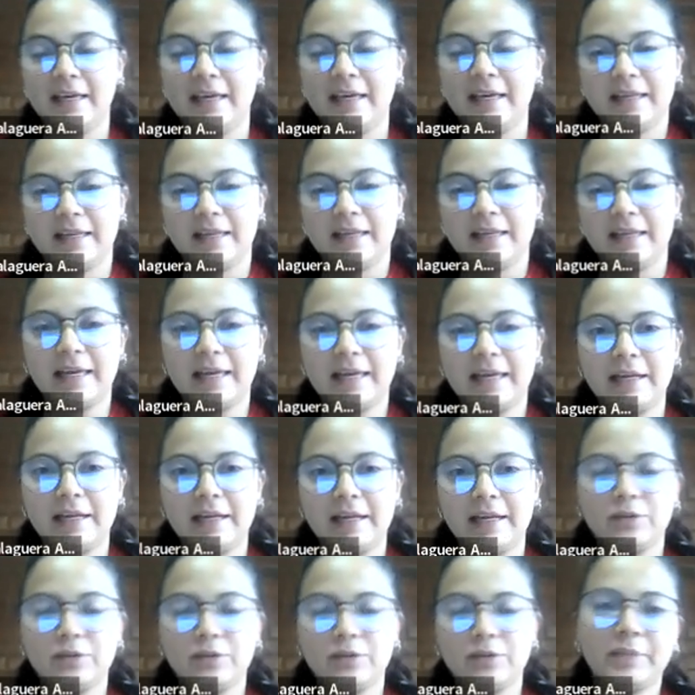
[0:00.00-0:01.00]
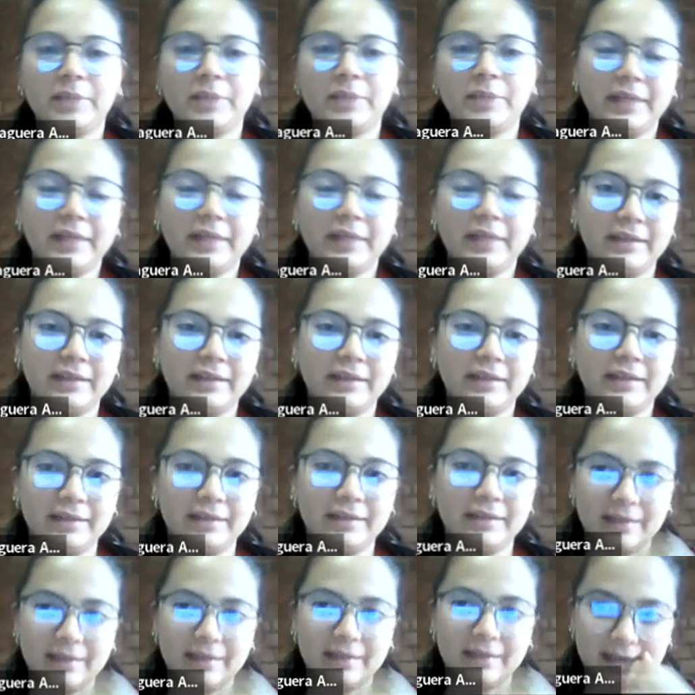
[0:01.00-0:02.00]
de, que ellos
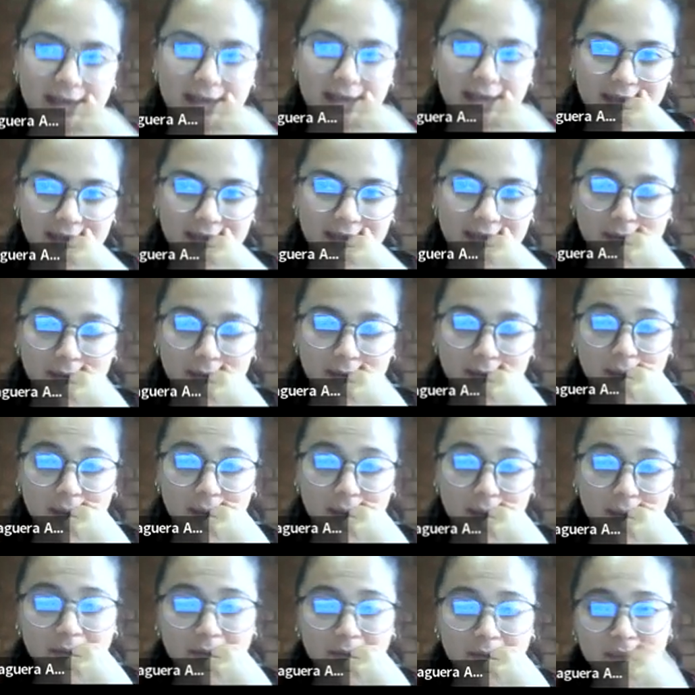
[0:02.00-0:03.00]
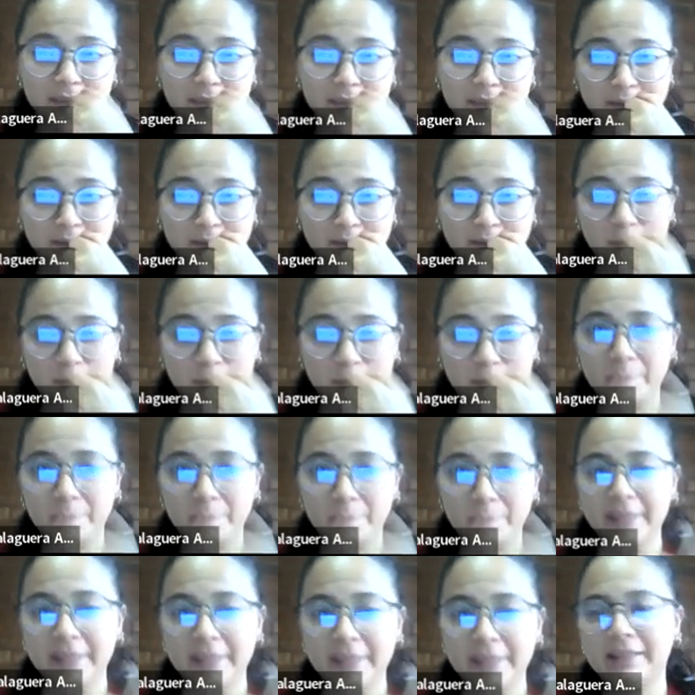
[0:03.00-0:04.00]
aprenden eh, el algoritmo, más no
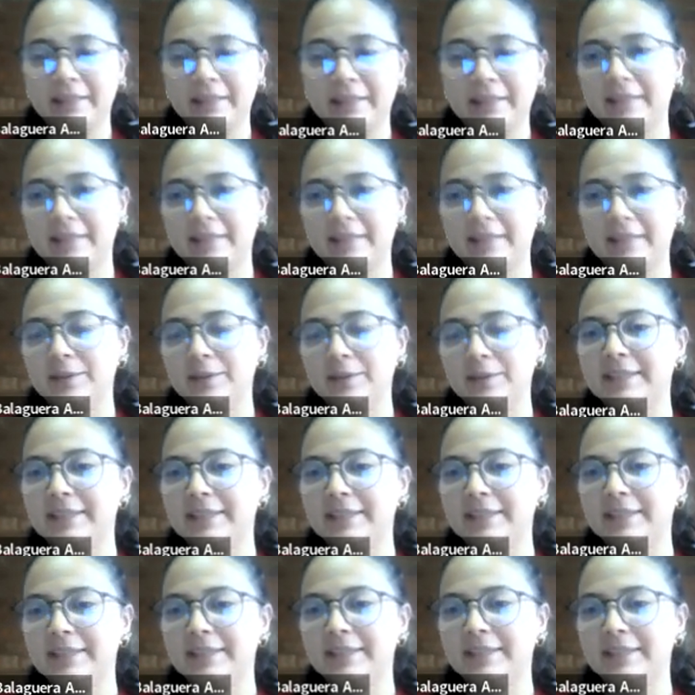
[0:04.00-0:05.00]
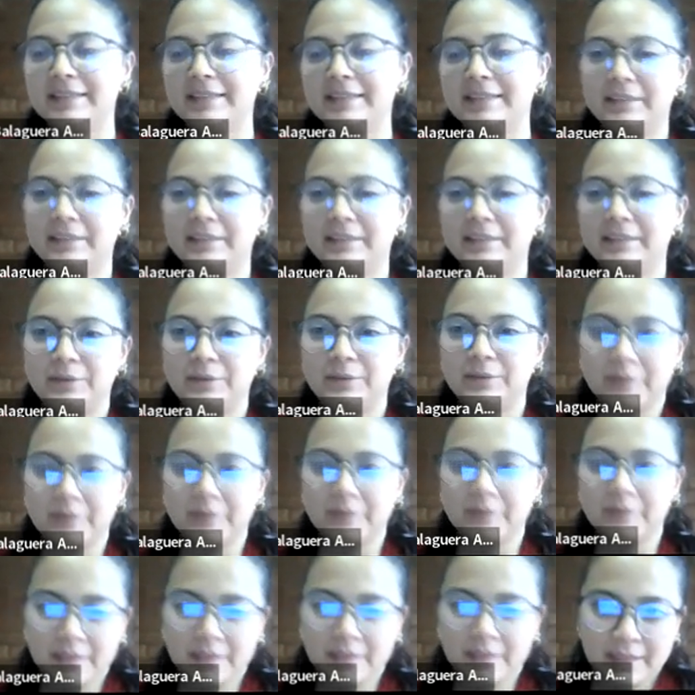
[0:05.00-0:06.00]
comprenden qué es lo que están haciendo
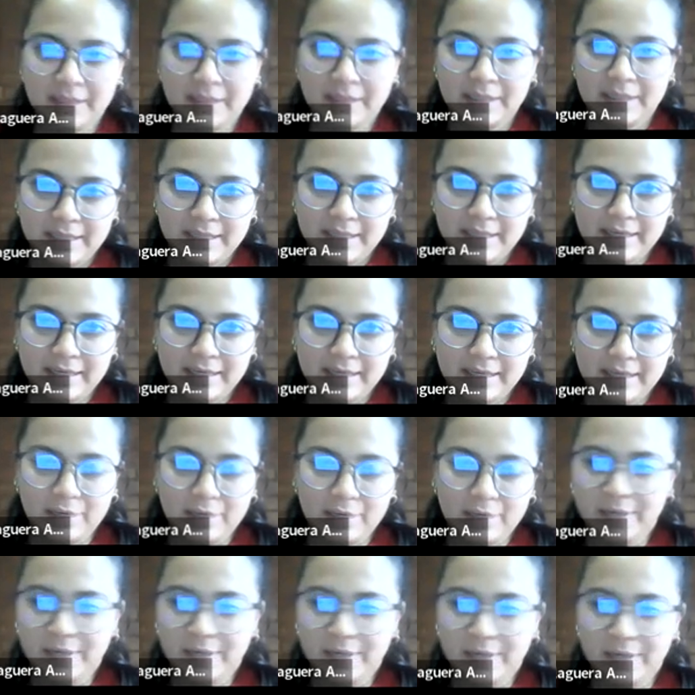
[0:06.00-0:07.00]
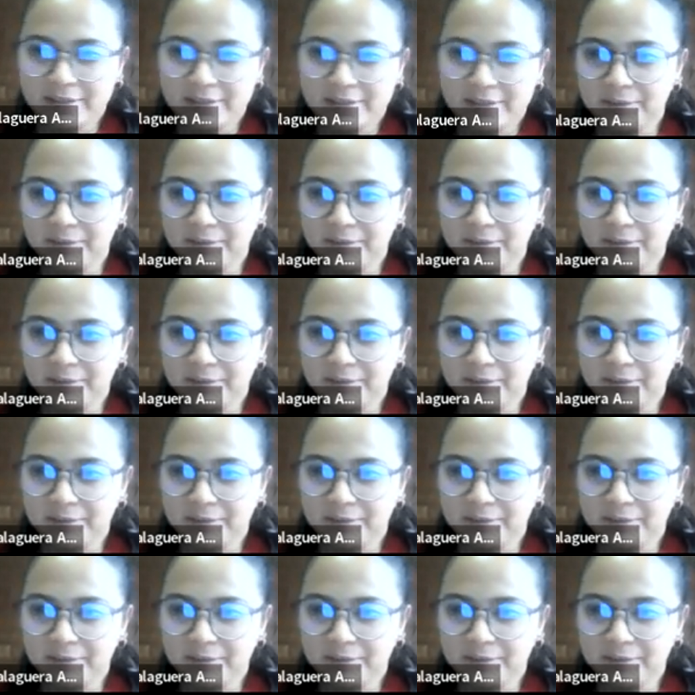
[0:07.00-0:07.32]
en la operación.